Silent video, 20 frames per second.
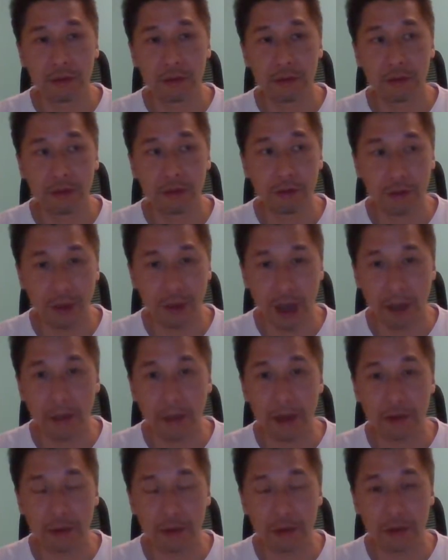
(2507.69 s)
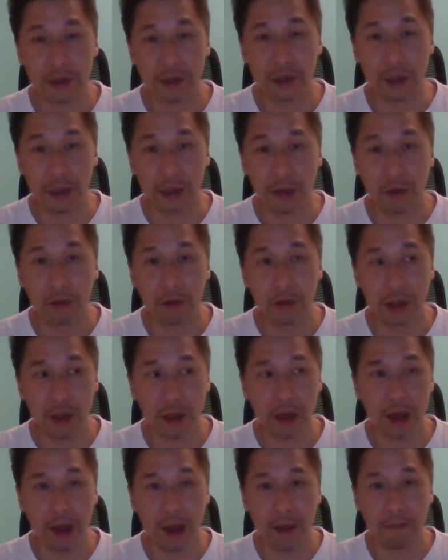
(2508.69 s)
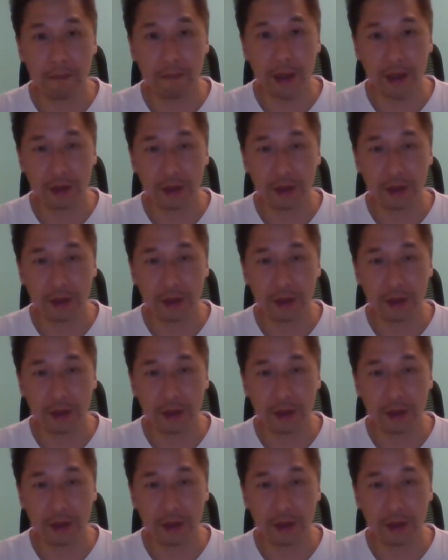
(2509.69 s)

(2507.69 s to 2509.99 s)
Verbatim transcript: 就亚马逊提供一个安排，